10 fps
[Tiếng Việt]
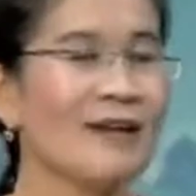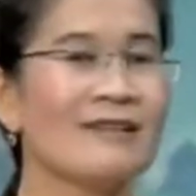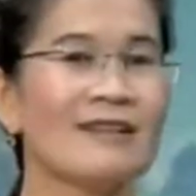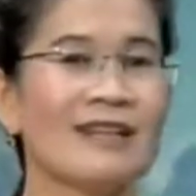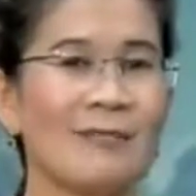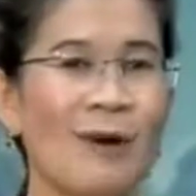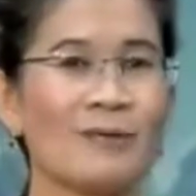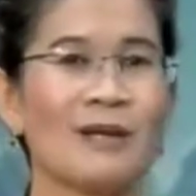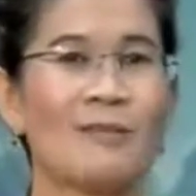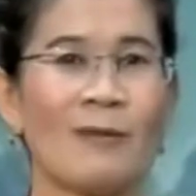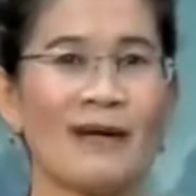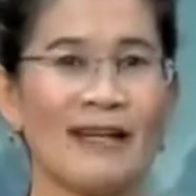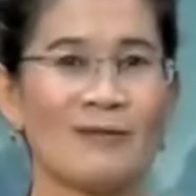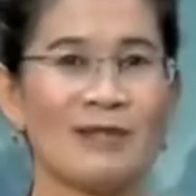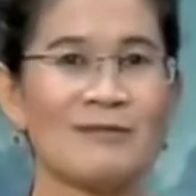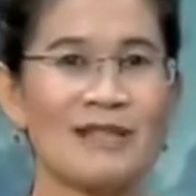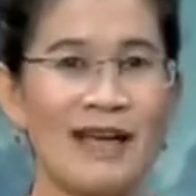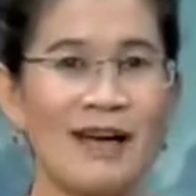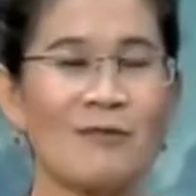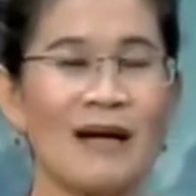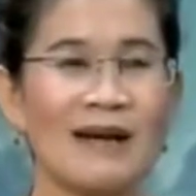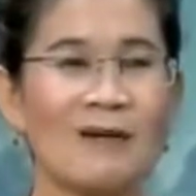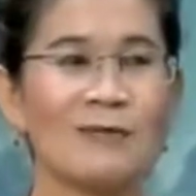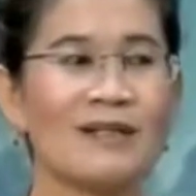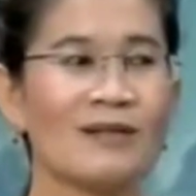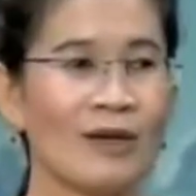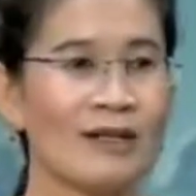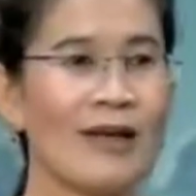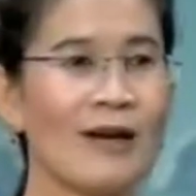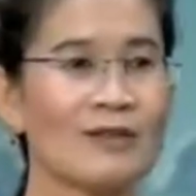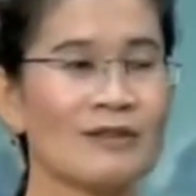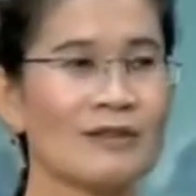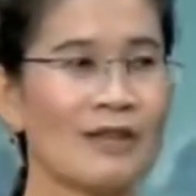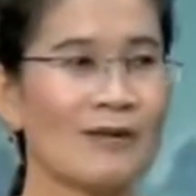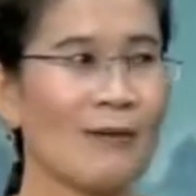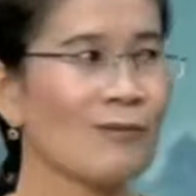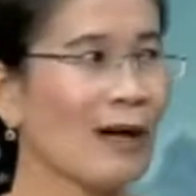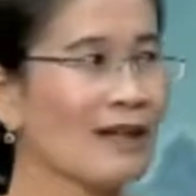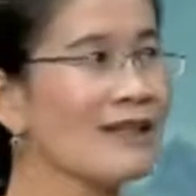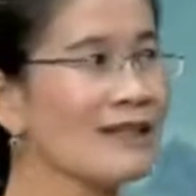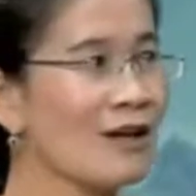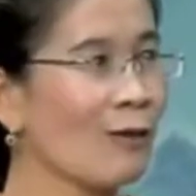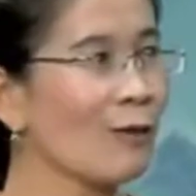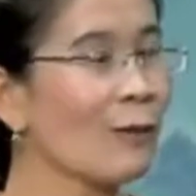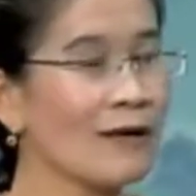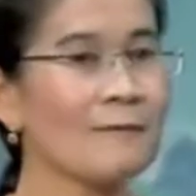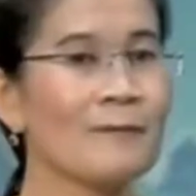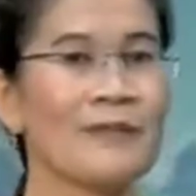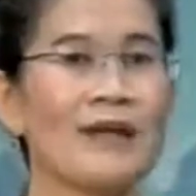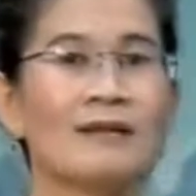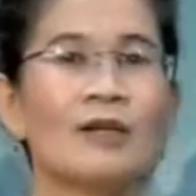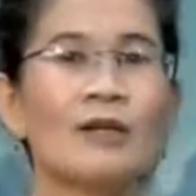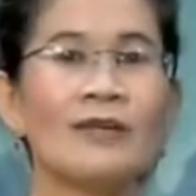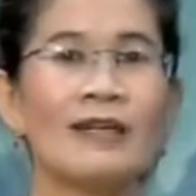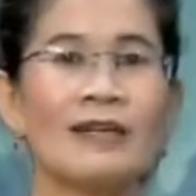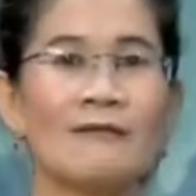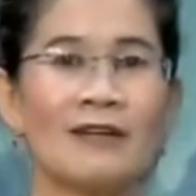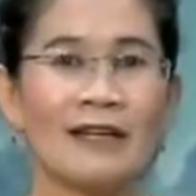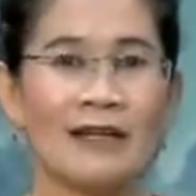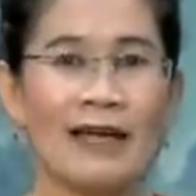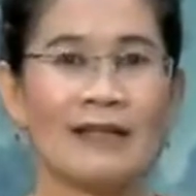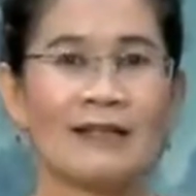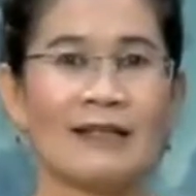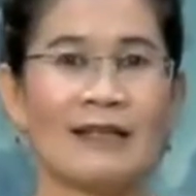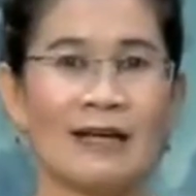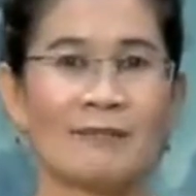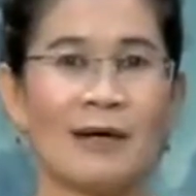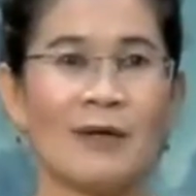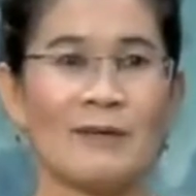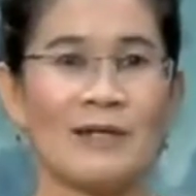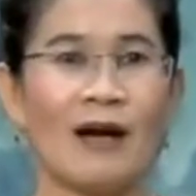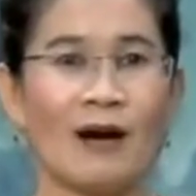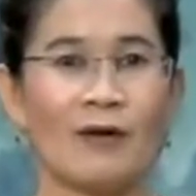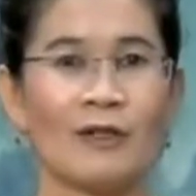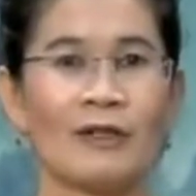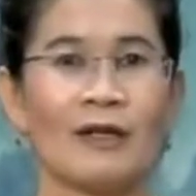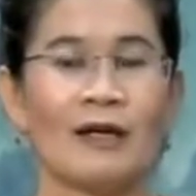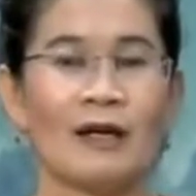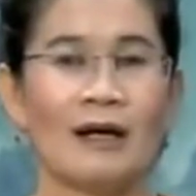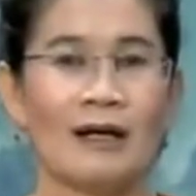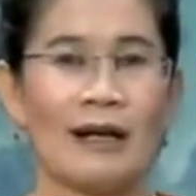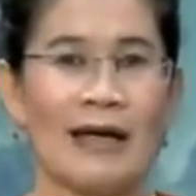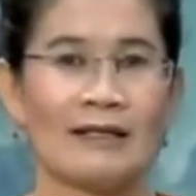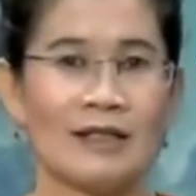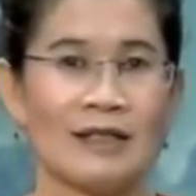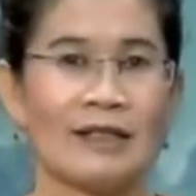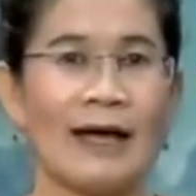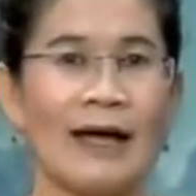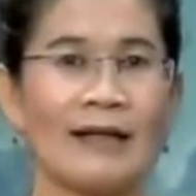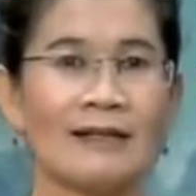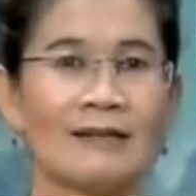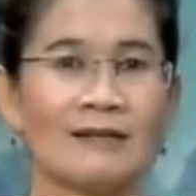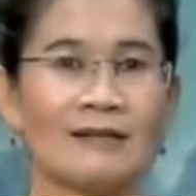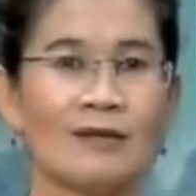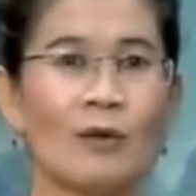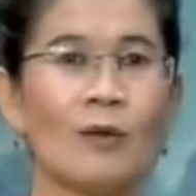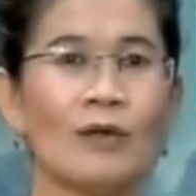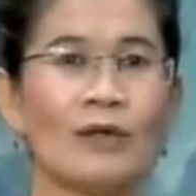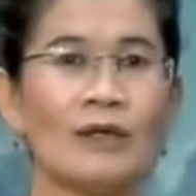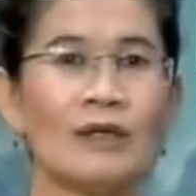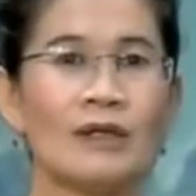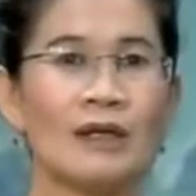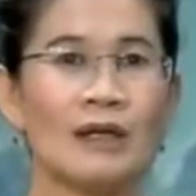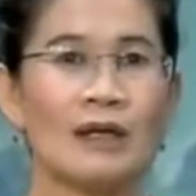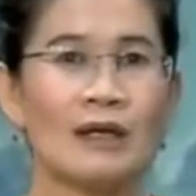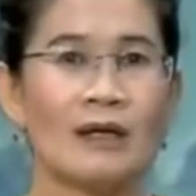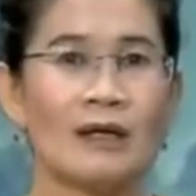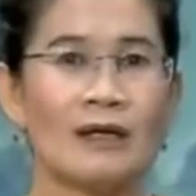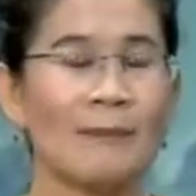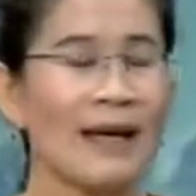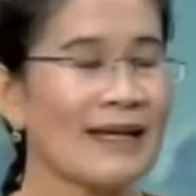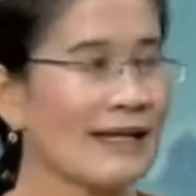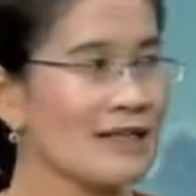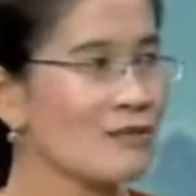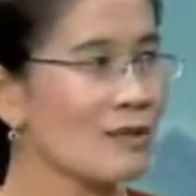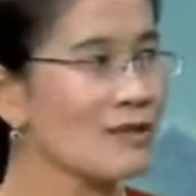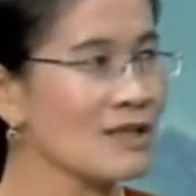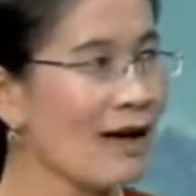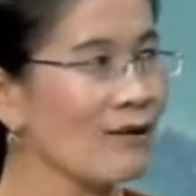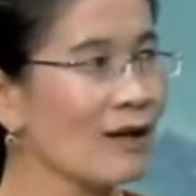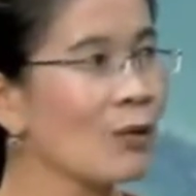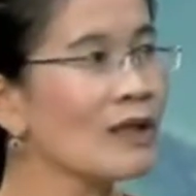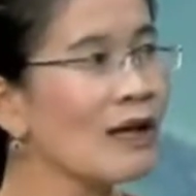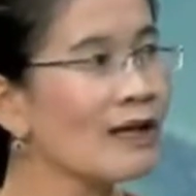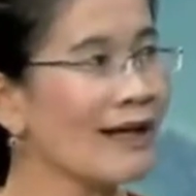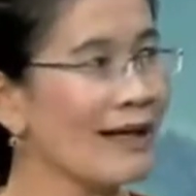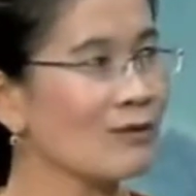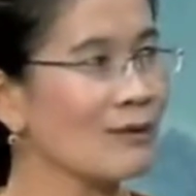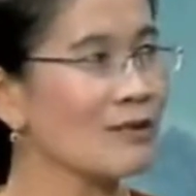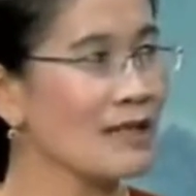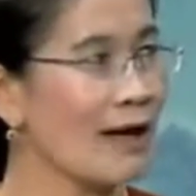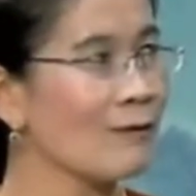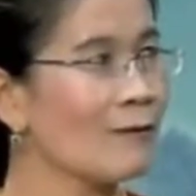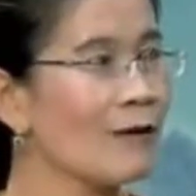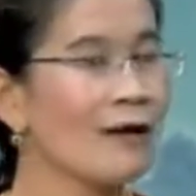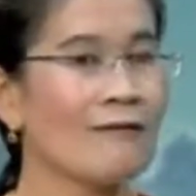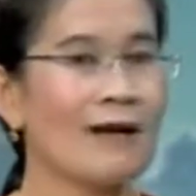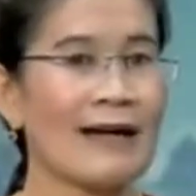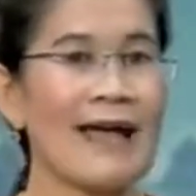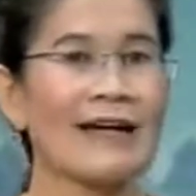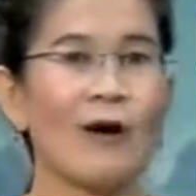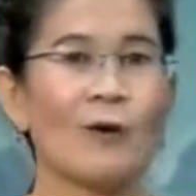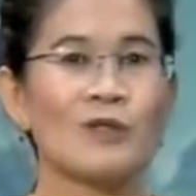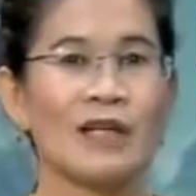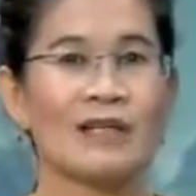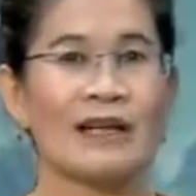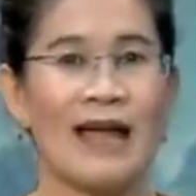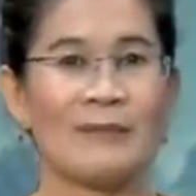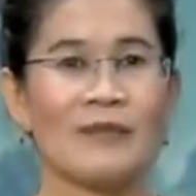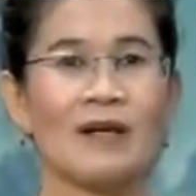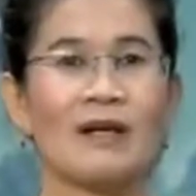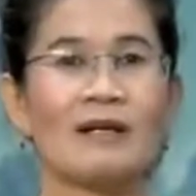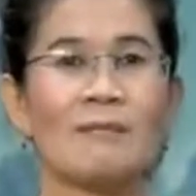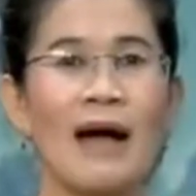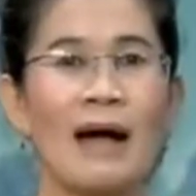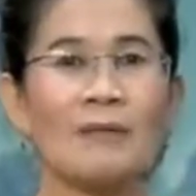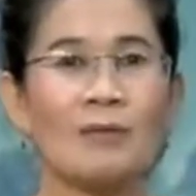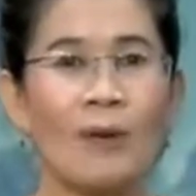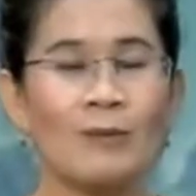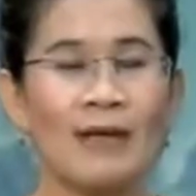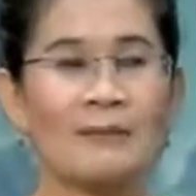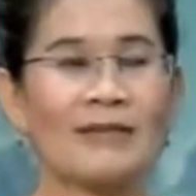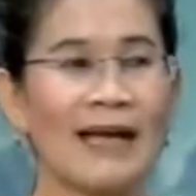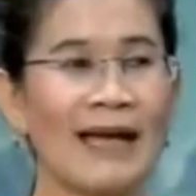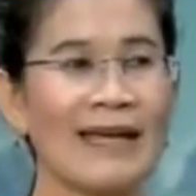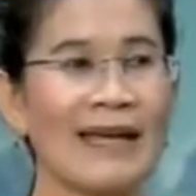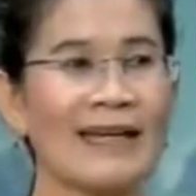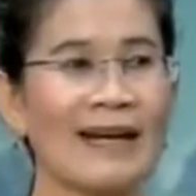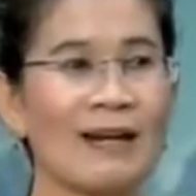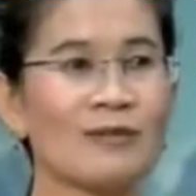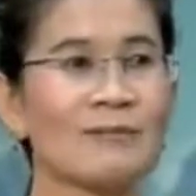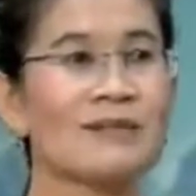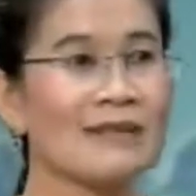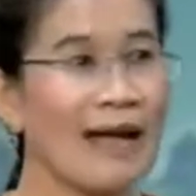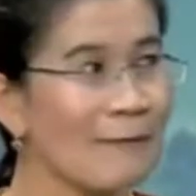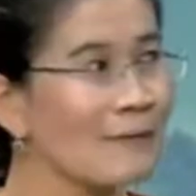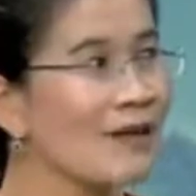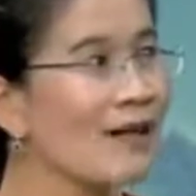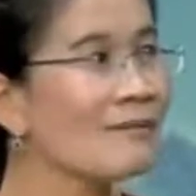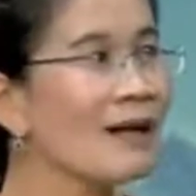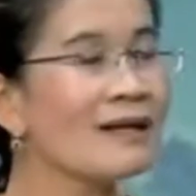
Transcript: từ ngày 1 tháng 1 2016 bắt đầu mới chuyển giao cho người lao động quản lý cái sổ của mình Tuy nhiên cái việc này thì ngành bảo hiểm xã hội à, là triển khai từ cuối à, năm 2016 là quý tư 2016 và đang lộ trình làm cho đến 31 tháng 12 2018 mới